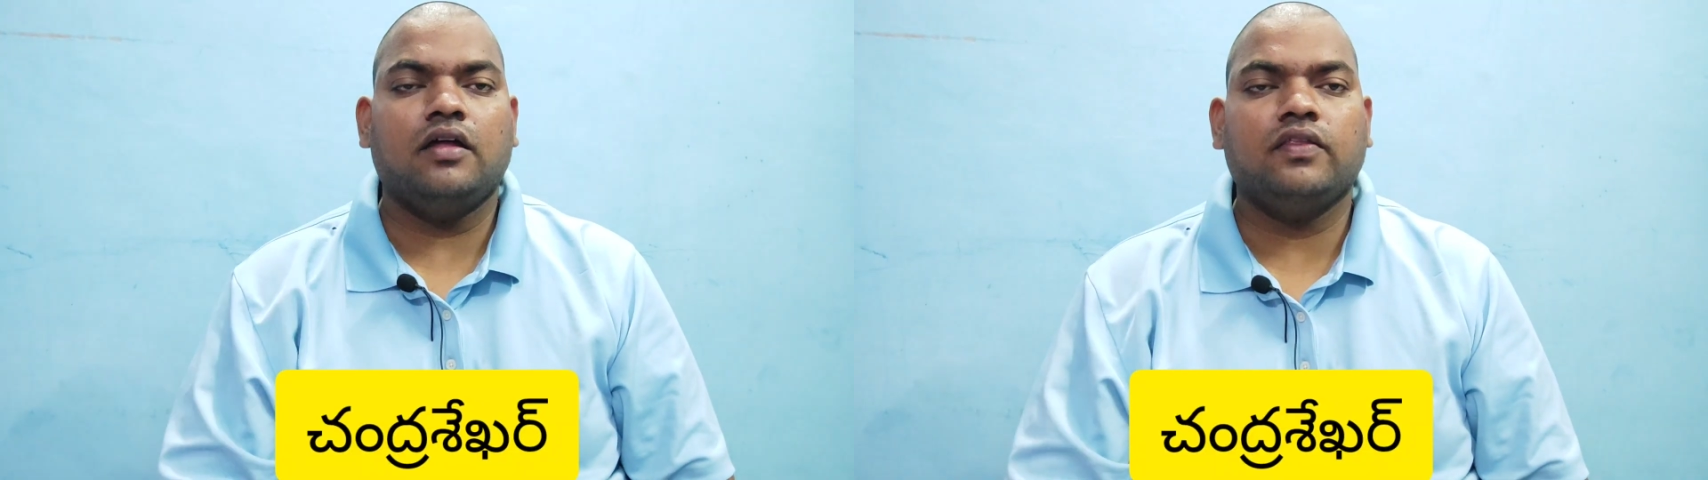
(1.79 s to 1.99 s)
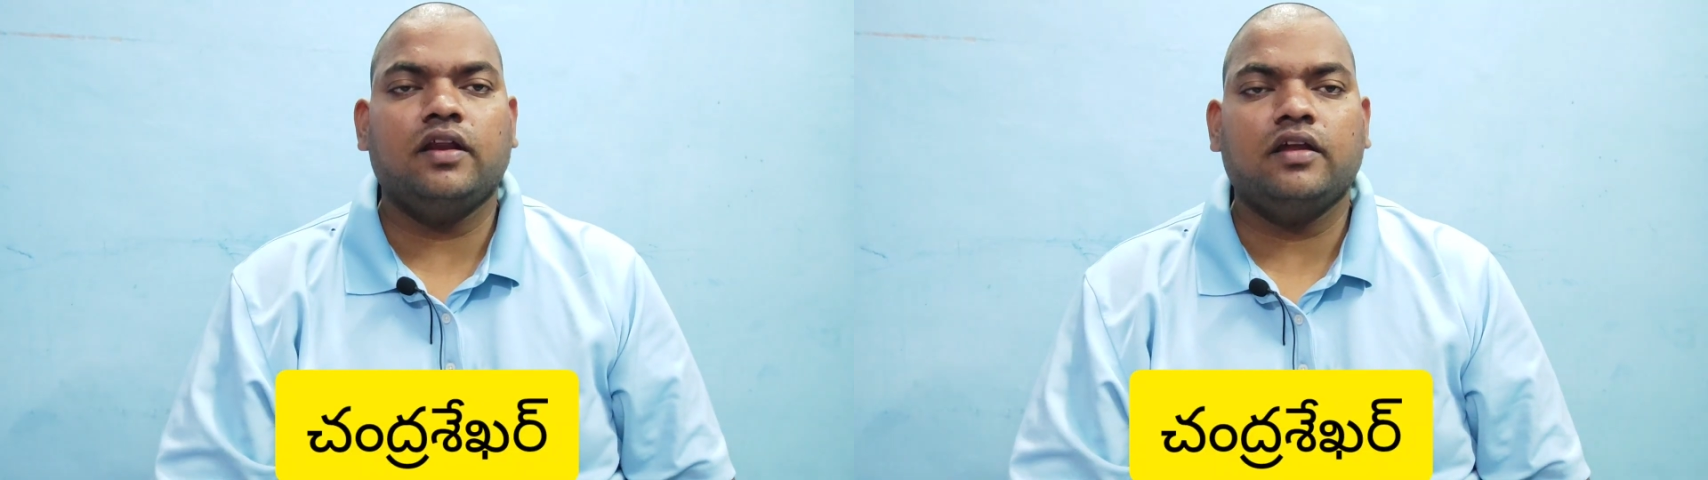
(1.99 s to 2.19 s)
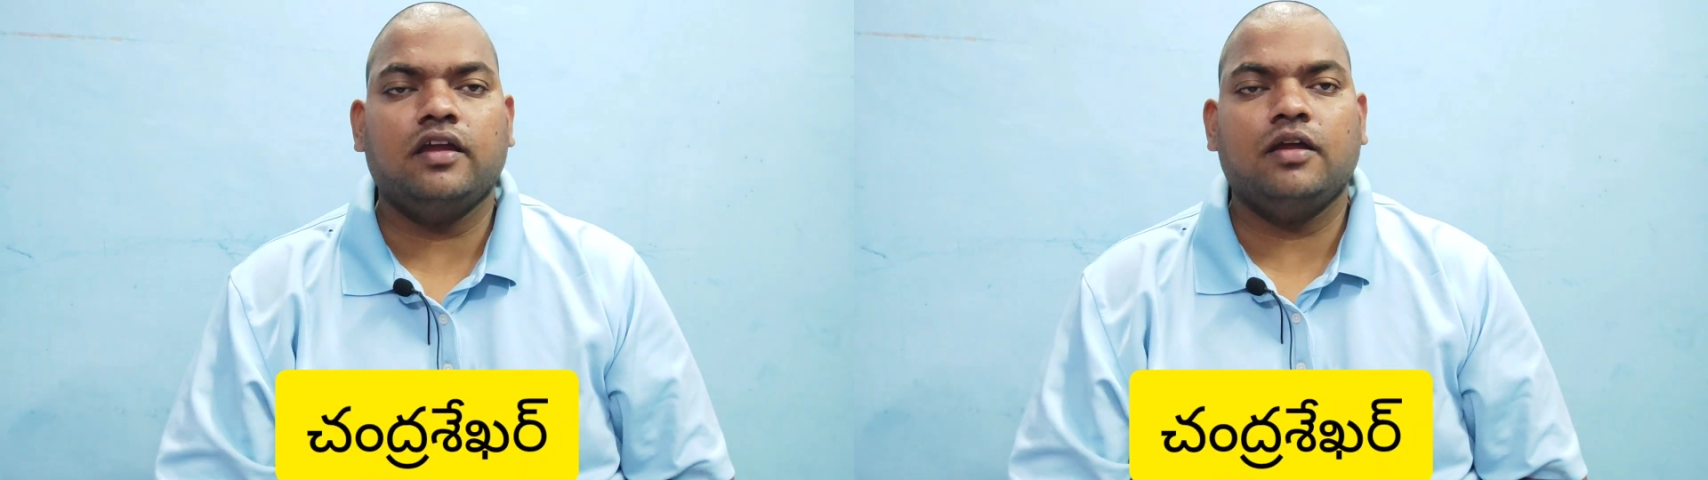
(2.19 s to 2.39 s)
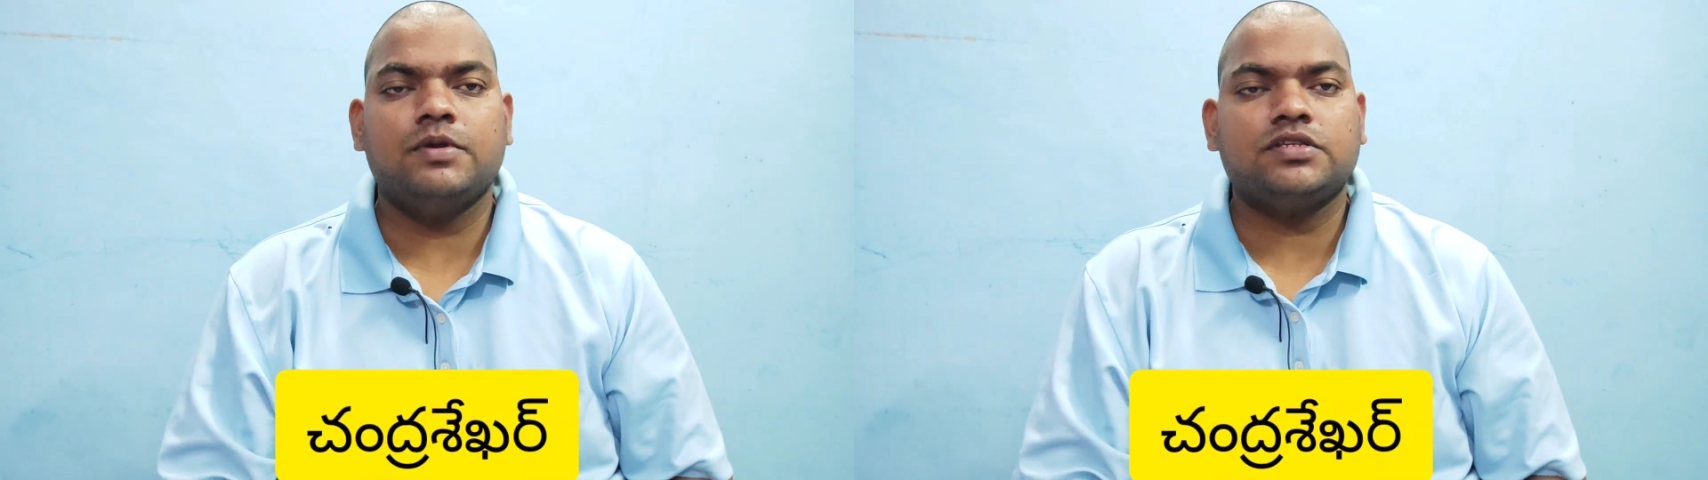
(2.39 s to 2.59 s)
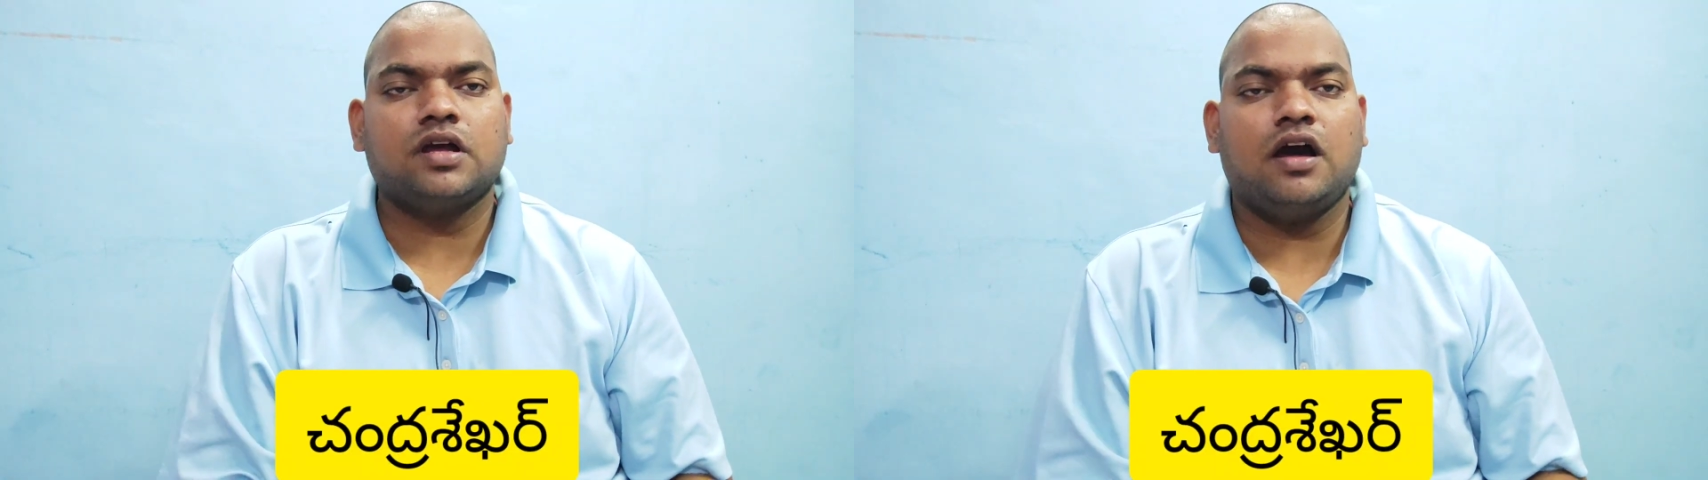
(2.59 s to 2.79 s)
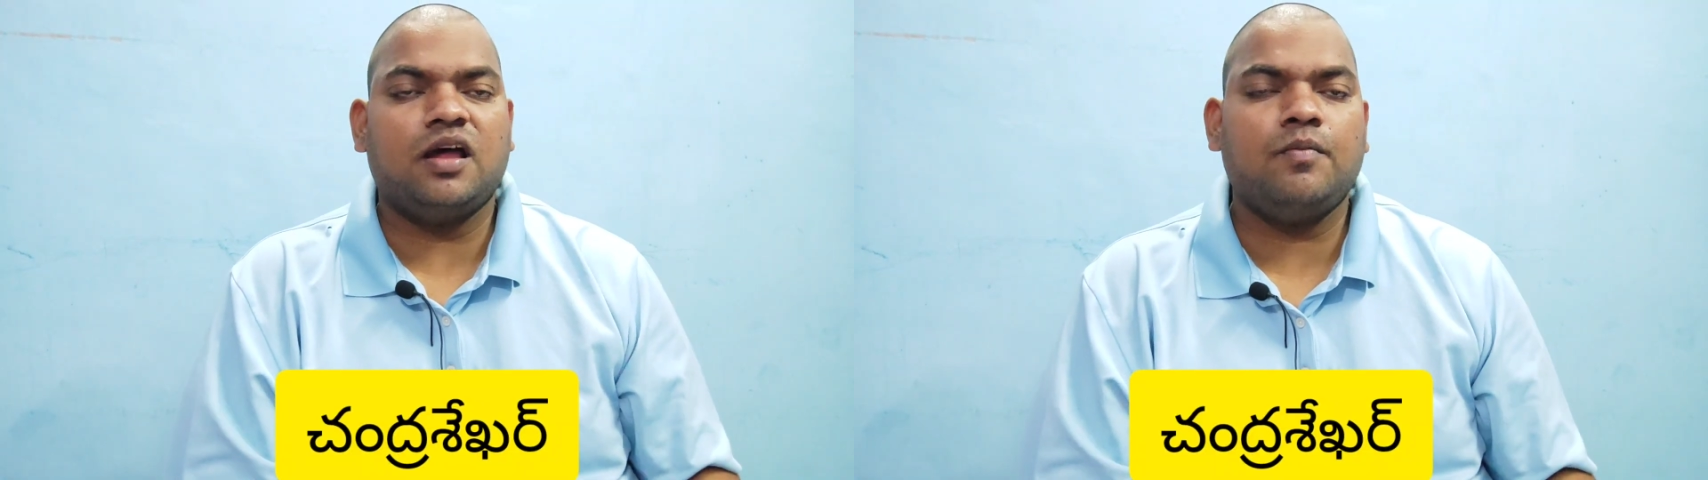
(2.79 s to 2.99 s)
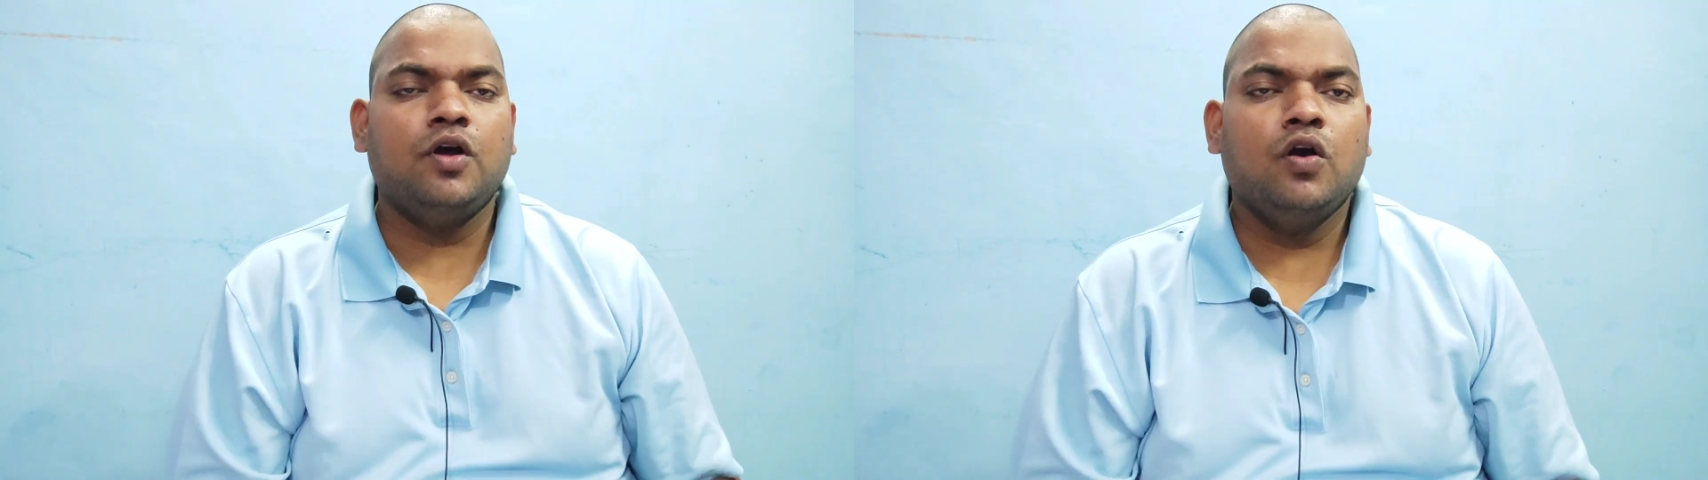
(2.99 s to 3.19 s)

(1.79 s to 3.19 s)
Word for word: అందరికీ నమస్కారం